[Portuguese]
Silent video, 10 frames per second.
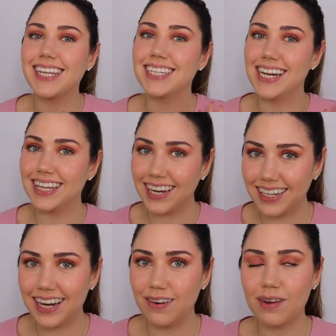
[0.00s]
vocês já
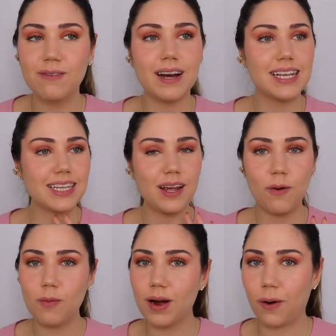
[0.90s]
entenderam que vai sair
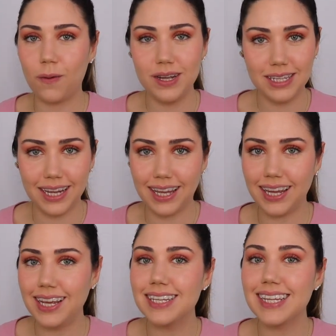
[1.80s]
alguma coisa
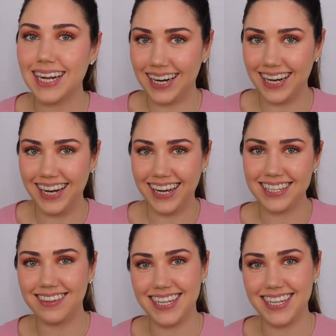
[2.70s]
aqui estranha às